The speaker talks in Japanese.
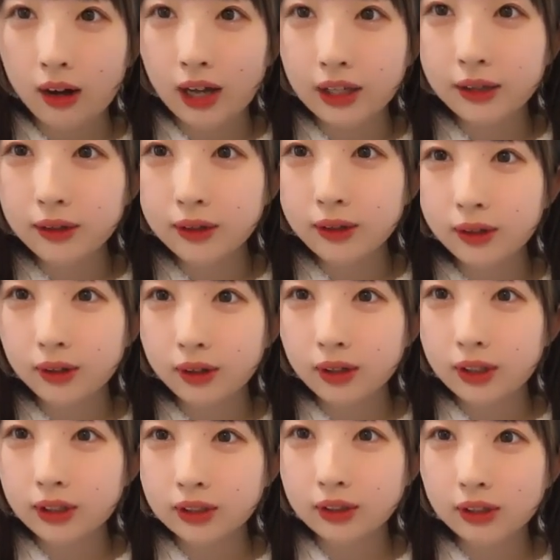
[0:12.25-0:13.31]
おはよう
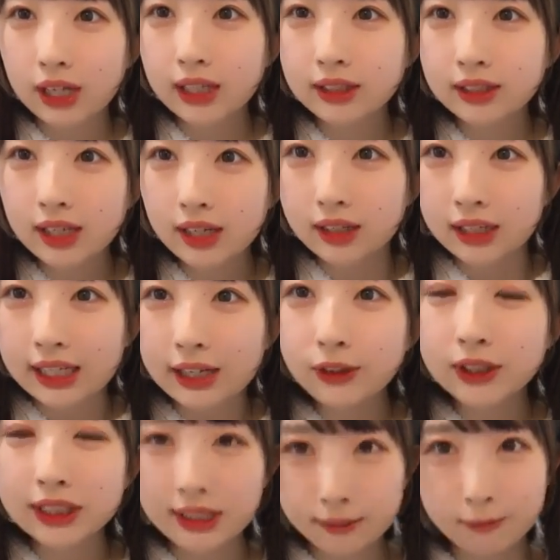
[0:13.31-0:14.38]
初見さんりお
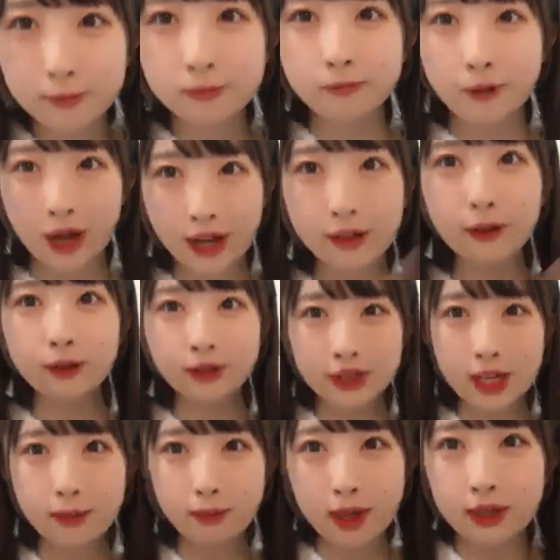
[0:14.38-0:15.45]
ちゃんおはようご
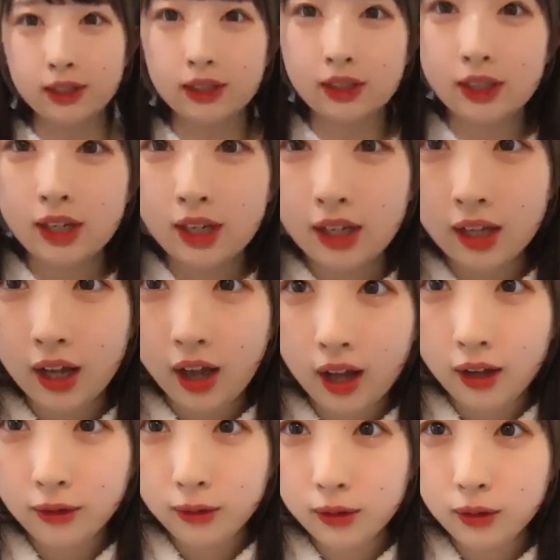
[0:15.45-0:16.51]
ざいます
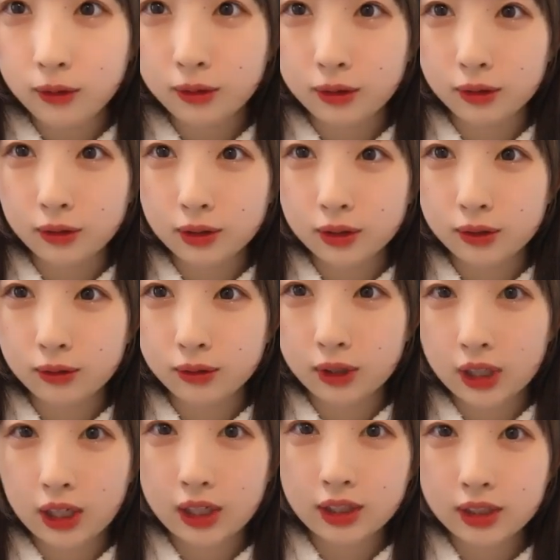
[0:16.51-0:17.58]
あフォローよろしくお
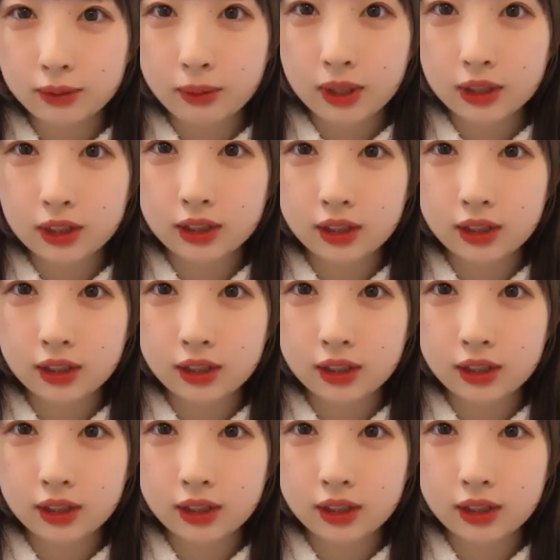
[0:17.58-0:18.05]
願いしますよ